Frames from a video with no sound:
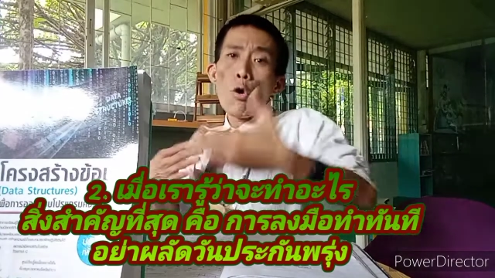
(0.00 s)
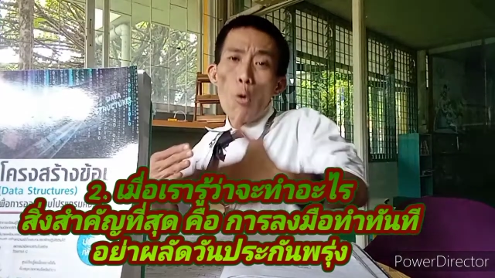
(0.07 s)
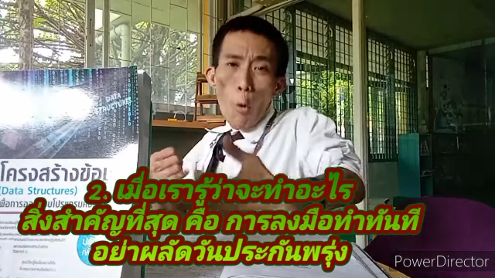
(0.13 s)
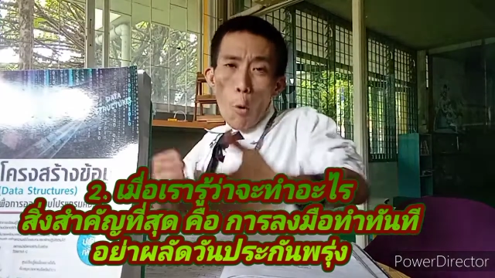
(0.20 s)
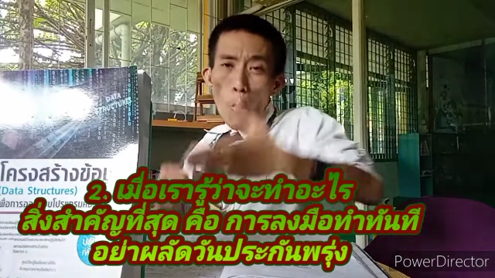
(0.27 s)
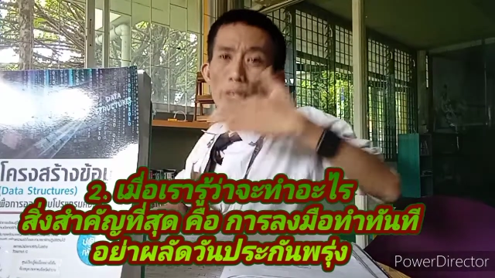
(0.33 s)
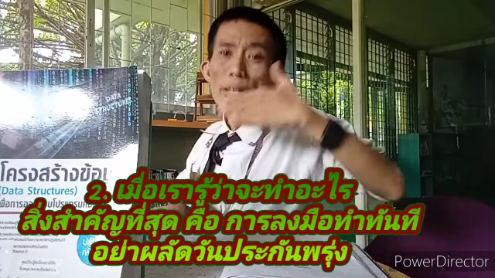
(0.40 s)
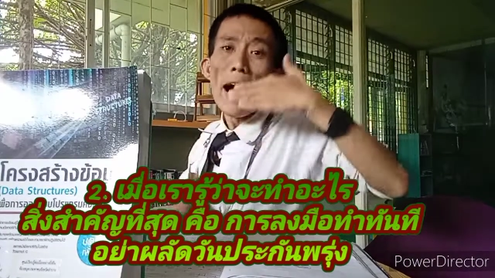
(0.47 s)

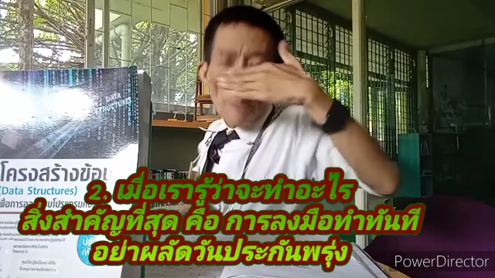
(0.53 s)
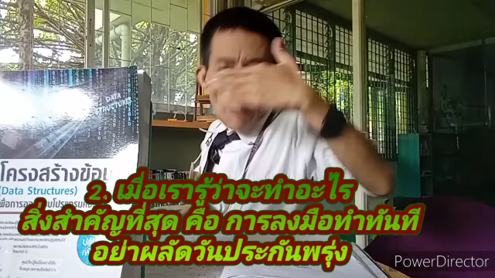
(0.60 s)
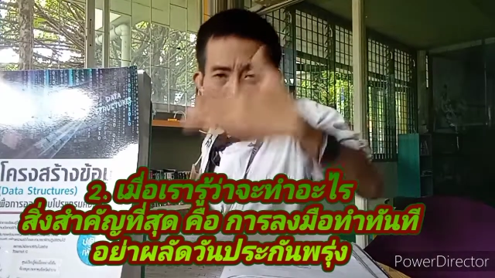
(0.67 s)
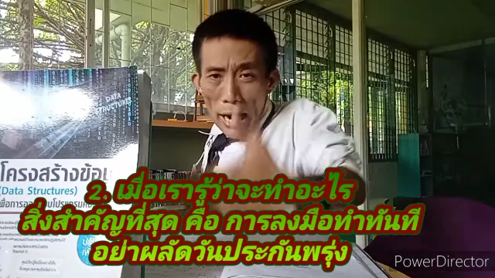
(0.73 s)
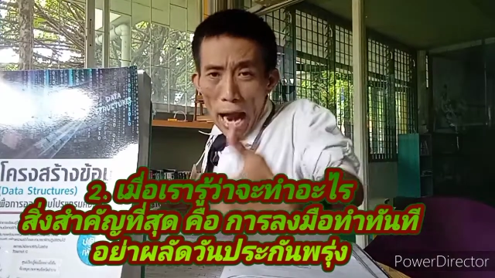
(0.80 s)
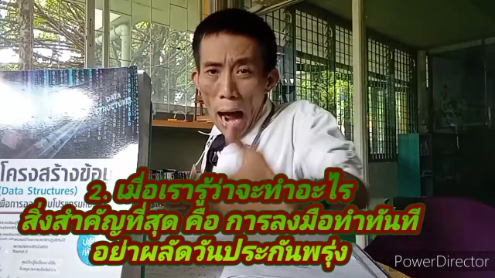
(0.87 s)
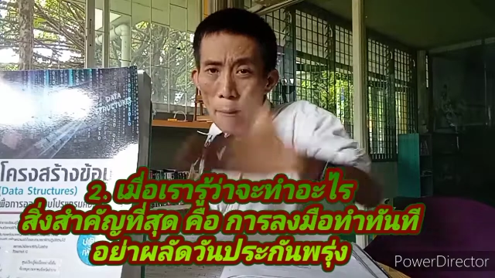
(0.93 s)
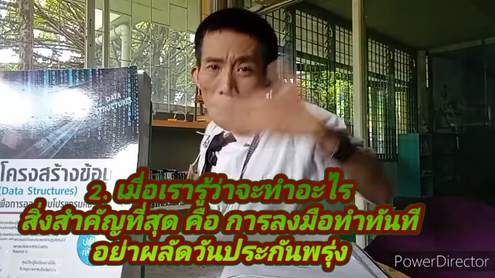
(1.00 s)
รู้อยากที่
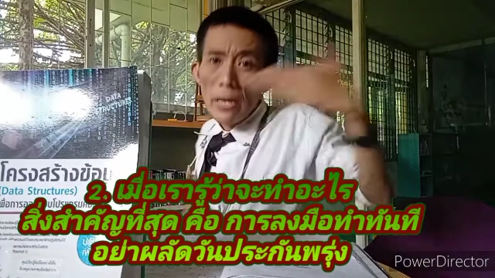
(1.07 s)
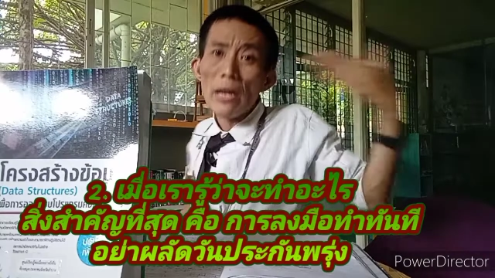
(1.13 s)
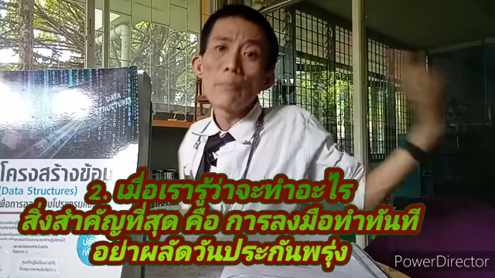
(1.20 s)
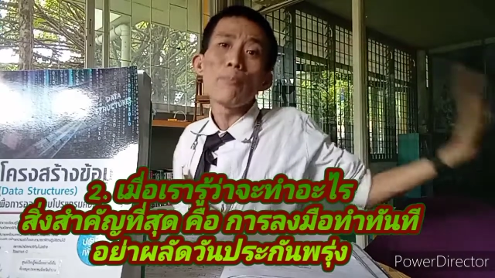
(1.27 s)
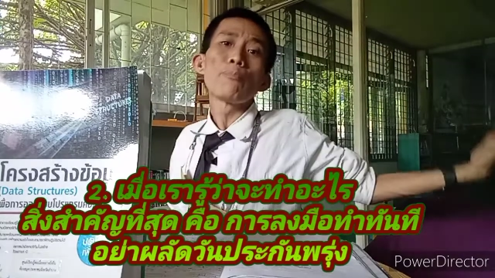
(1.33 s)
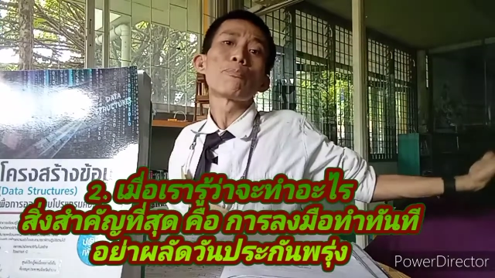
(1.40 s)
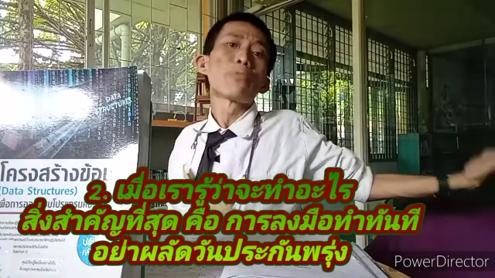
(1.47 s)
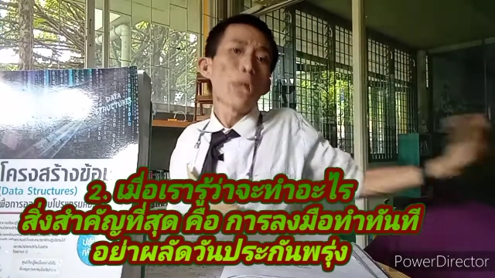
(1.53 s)
ว่าทำคลิป
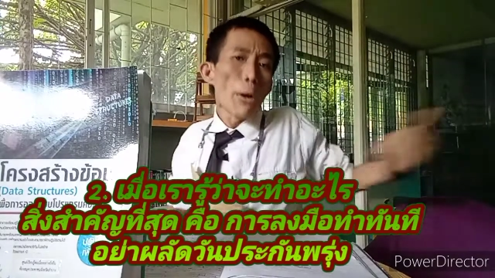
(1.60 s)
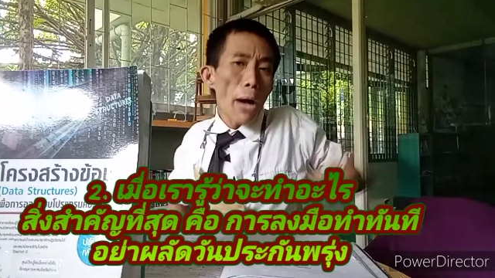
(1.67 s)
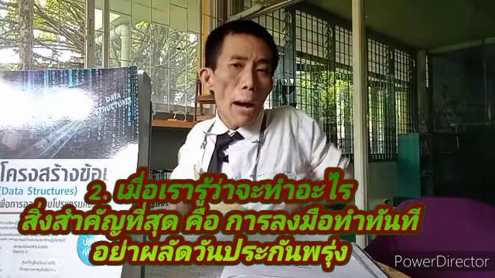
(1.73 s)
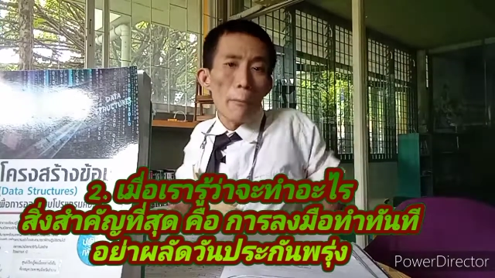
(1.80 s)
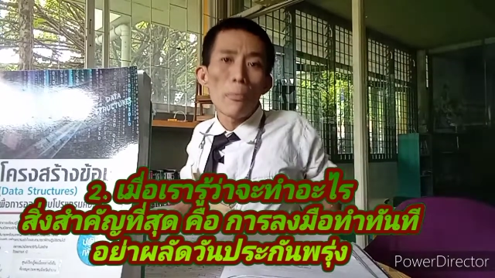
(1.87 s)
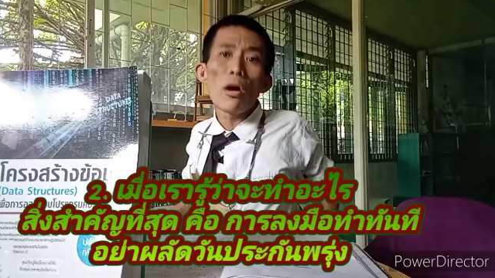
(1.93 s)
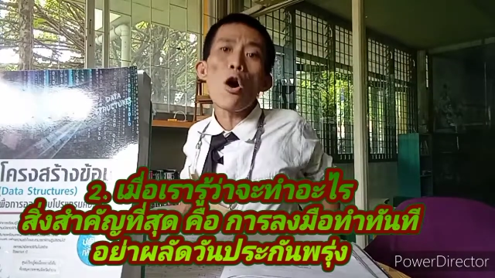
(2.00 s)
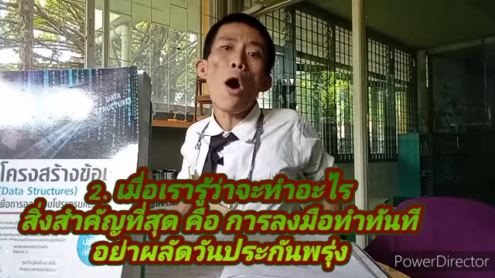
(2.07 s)
เกี่ยวกั
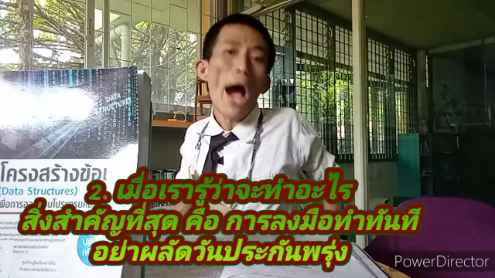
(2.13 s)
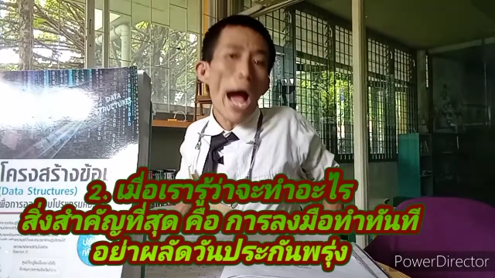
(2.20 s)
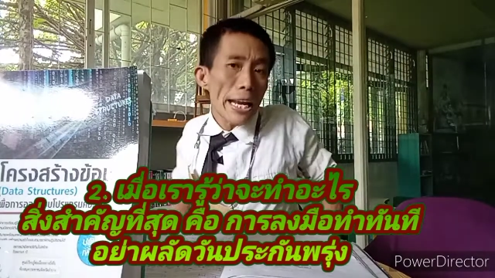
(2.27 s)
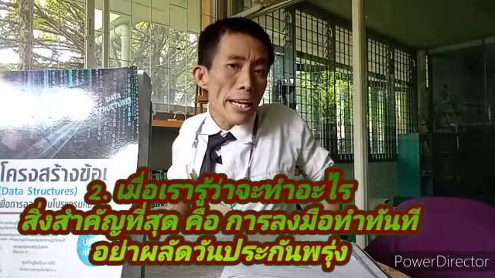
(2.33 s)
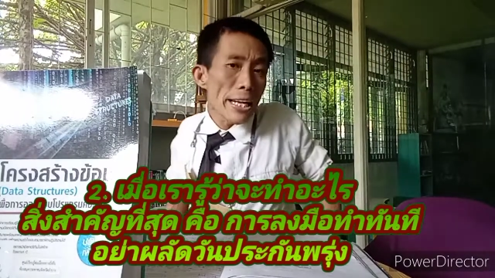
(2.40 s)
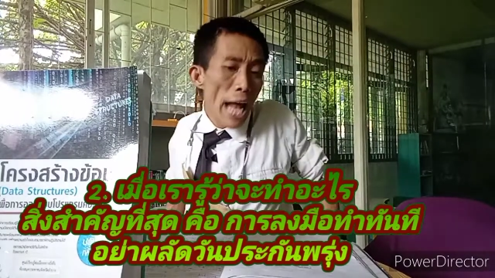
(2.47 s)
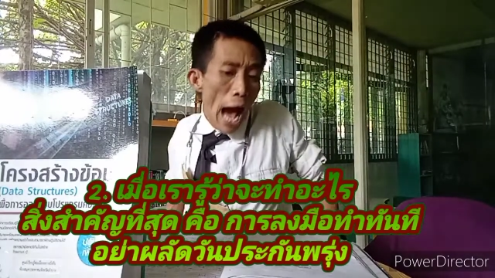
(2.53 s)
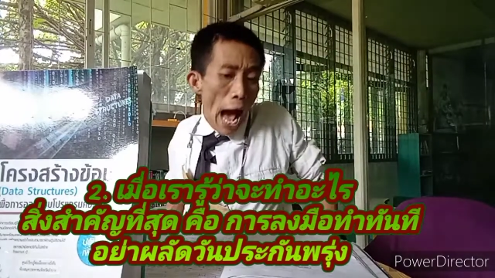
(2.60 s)
บเรื่องของการ
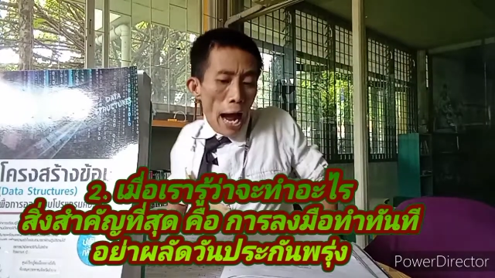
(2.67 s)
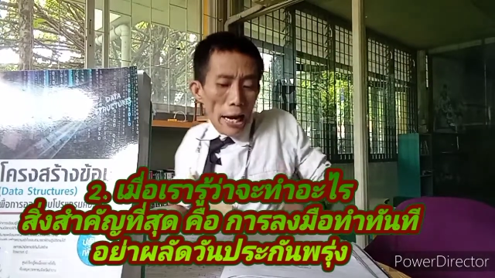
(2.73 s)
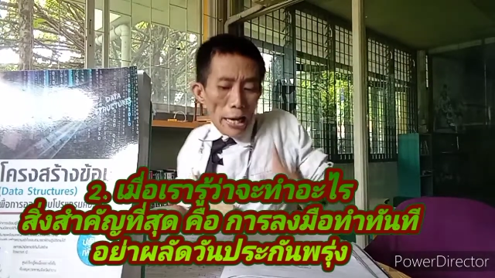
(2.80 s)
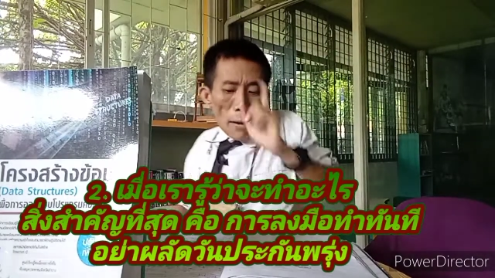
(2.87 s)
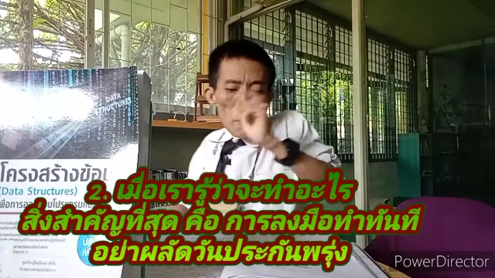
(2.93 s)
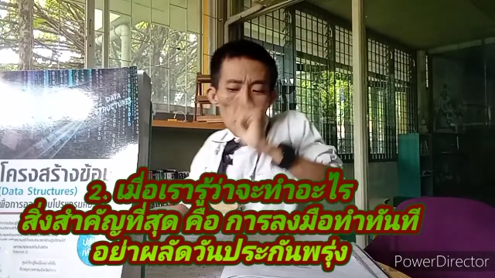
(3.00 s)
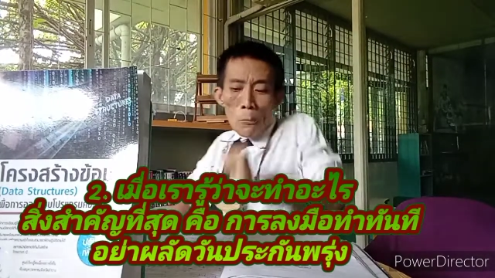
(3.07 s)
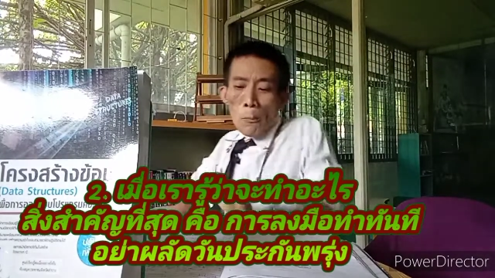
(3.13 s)
เดินทาง
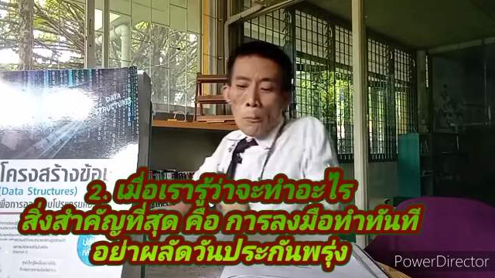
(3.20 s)
แล้ว